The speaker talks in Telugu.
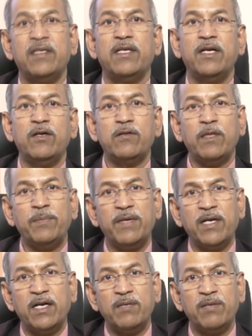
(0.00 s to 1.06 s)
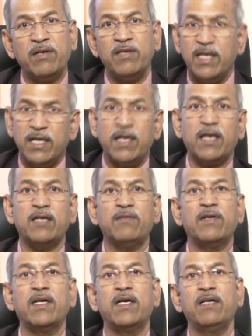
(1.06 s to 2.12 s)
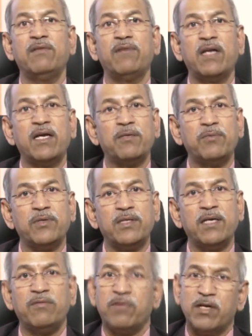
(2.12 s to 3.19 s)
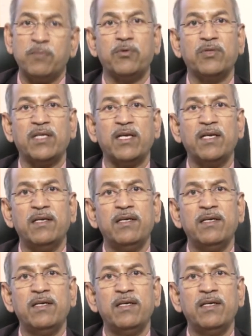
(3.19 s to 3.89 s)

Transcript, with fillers: ఈ రేడియోథెరపీ కానీ మనం ఏ కారణం వల్ల కానీ ఇవ్వలేకపోతే ఇవ్వకపోతే